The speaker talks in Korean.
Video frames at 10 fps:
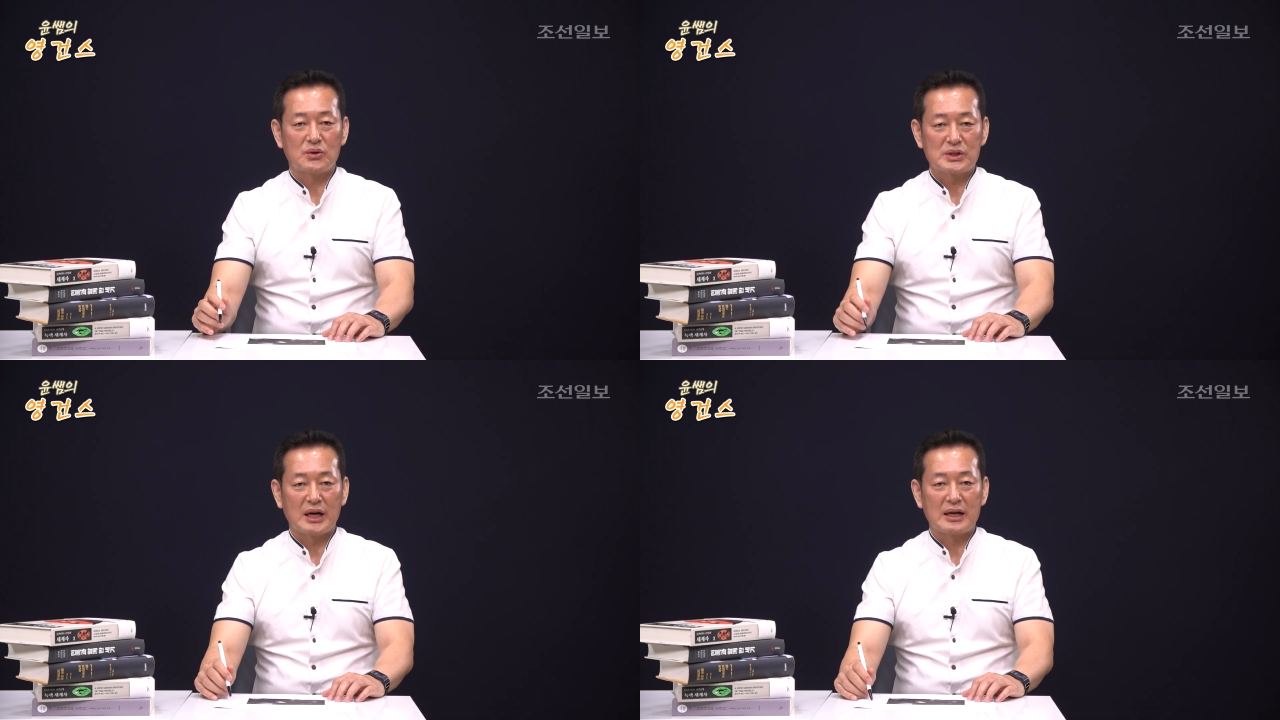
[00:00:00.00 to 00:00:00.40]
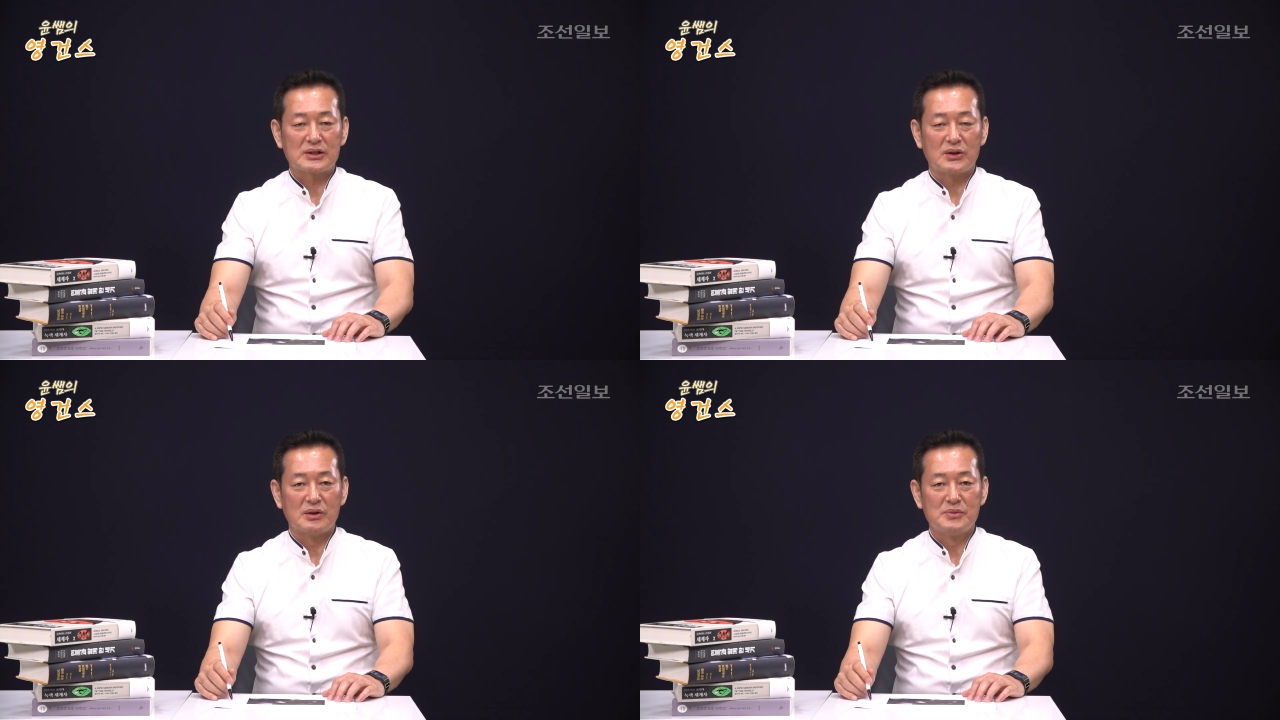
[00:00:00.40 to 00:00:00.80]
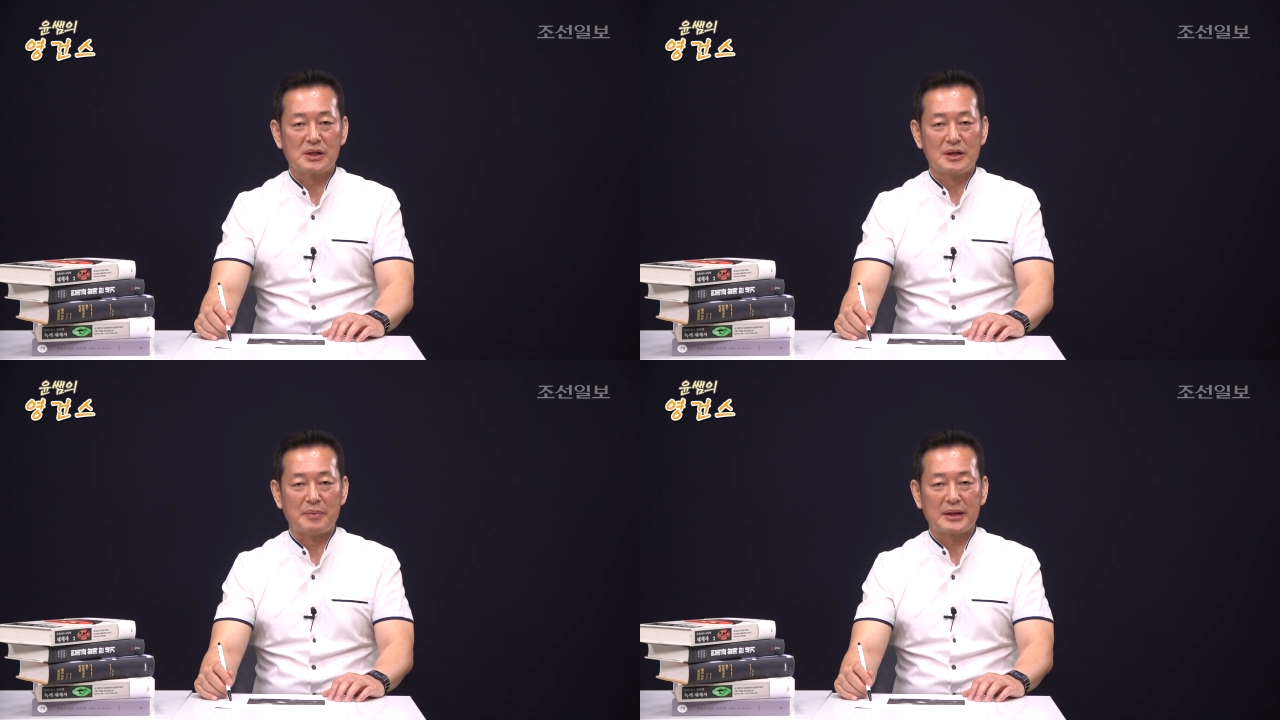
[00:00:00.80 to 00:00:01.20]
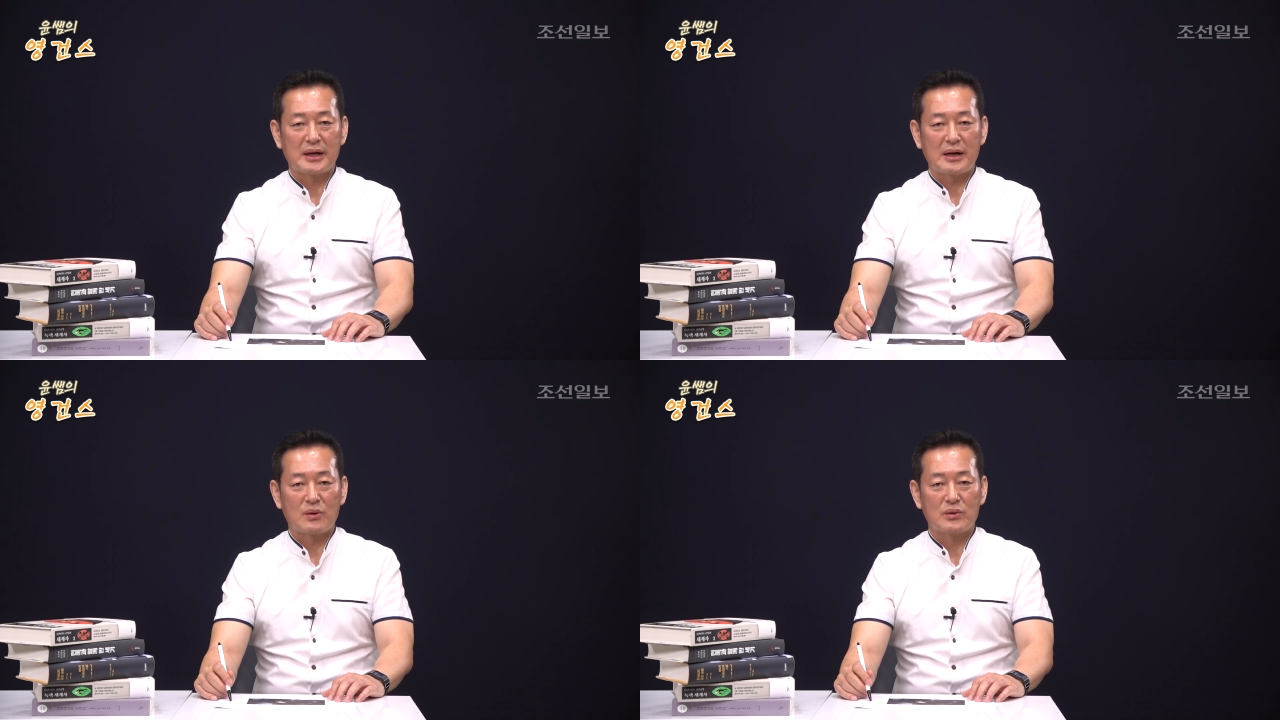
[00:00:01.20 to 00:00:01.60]
쫓아가서 음식을
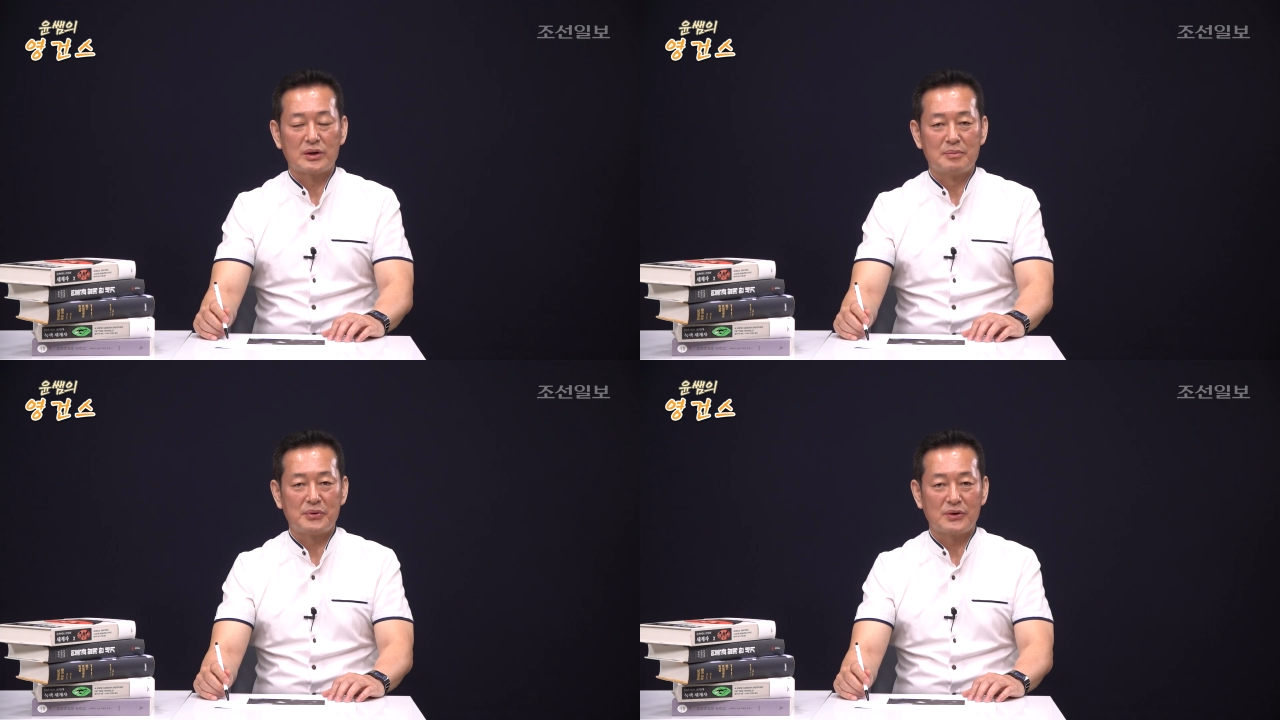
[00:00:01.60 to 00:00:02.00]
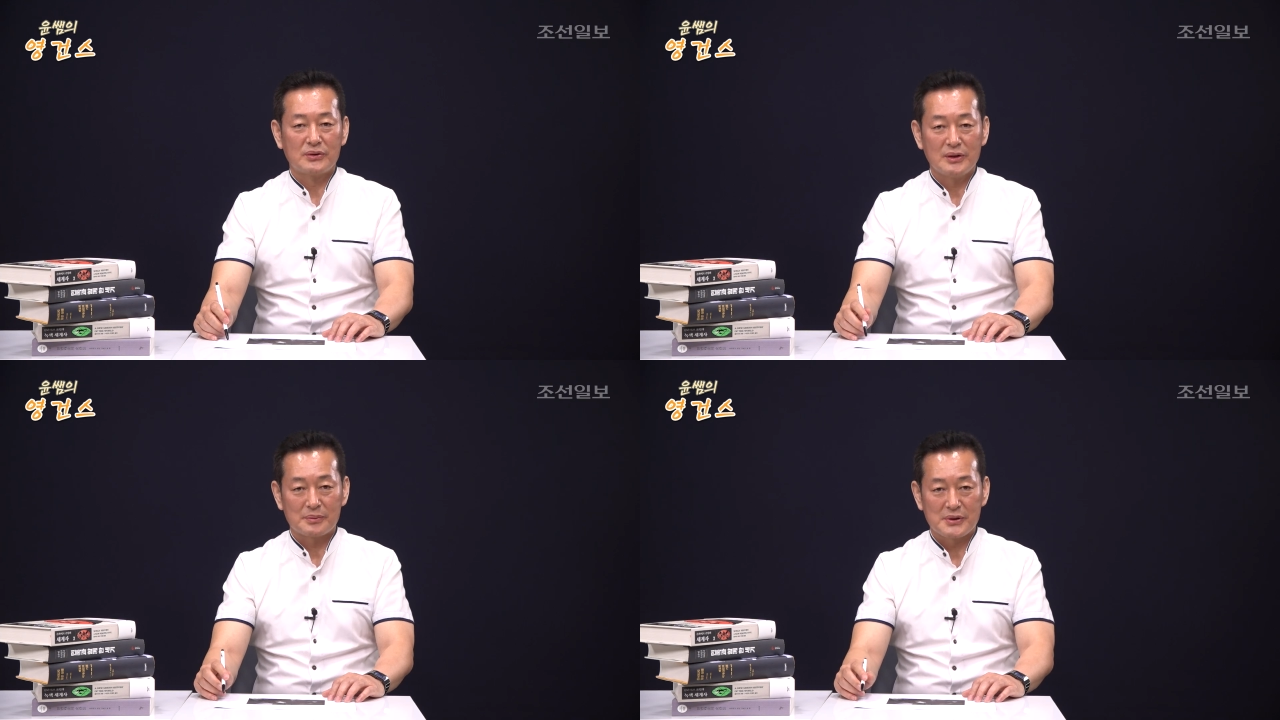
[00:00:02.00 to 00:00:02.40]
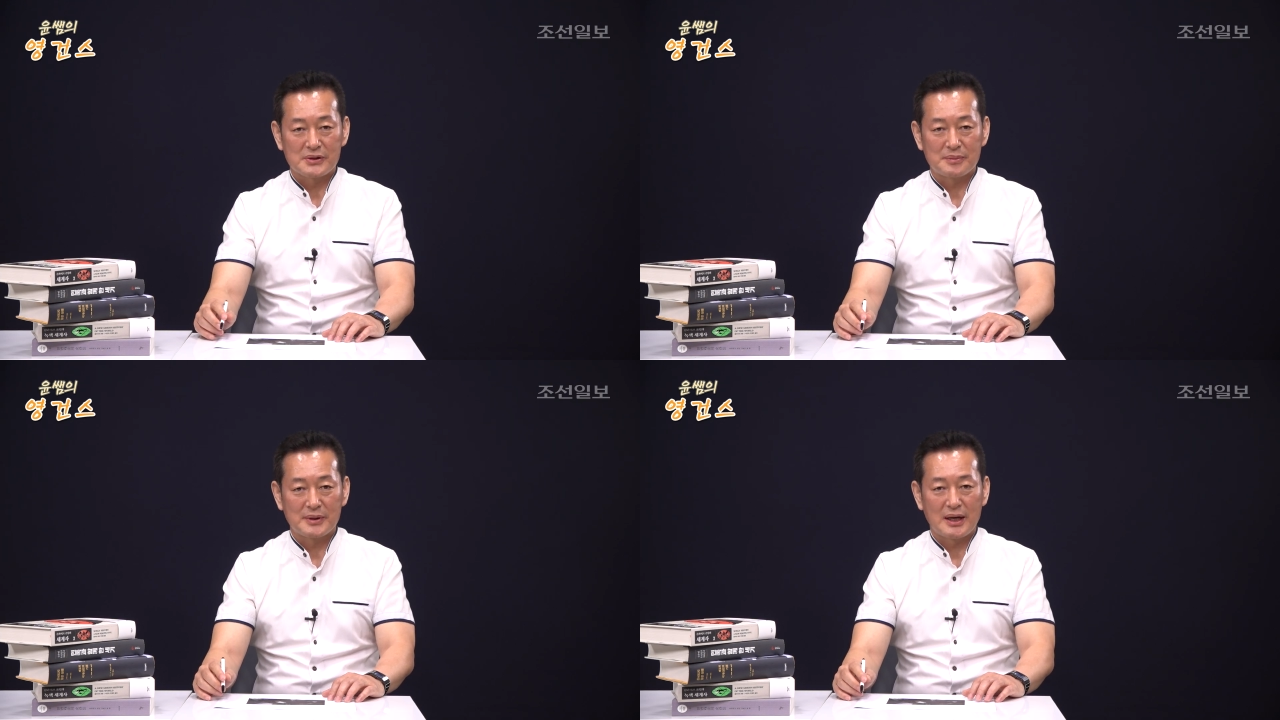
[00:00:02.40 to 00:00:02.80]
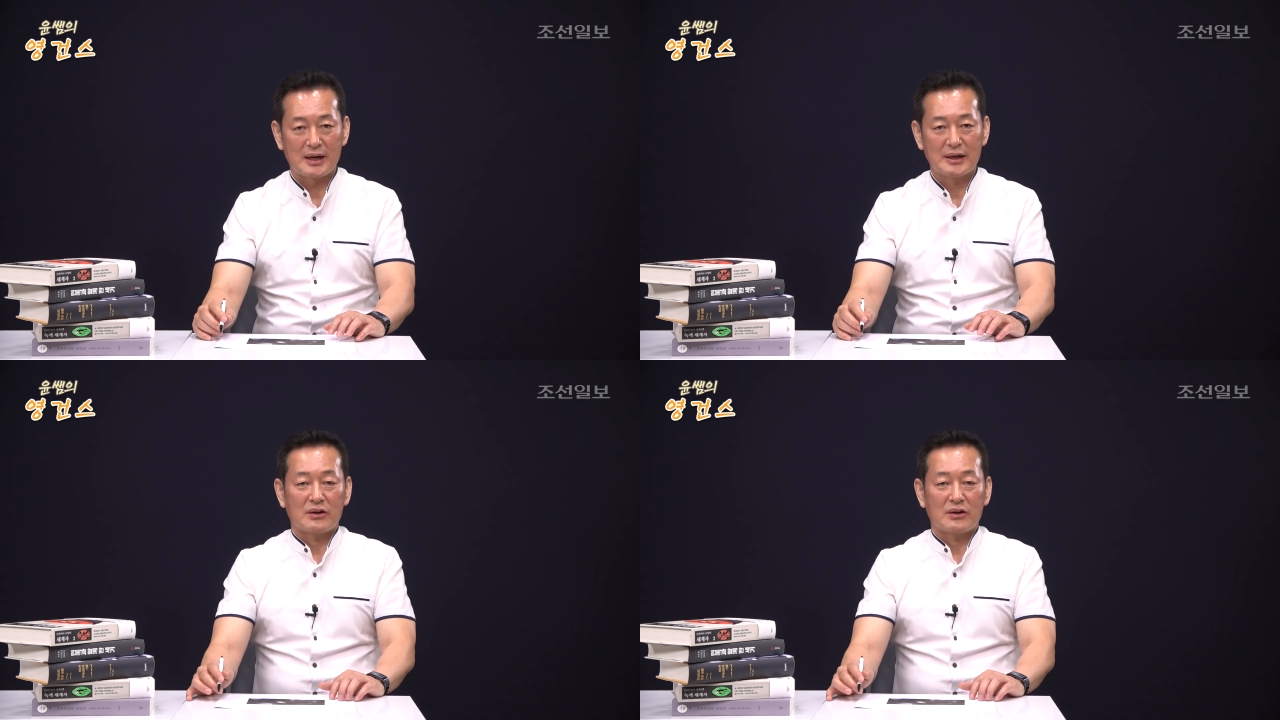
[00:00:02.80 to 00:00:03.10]
배달하고 그럴 필요는 없었습니다.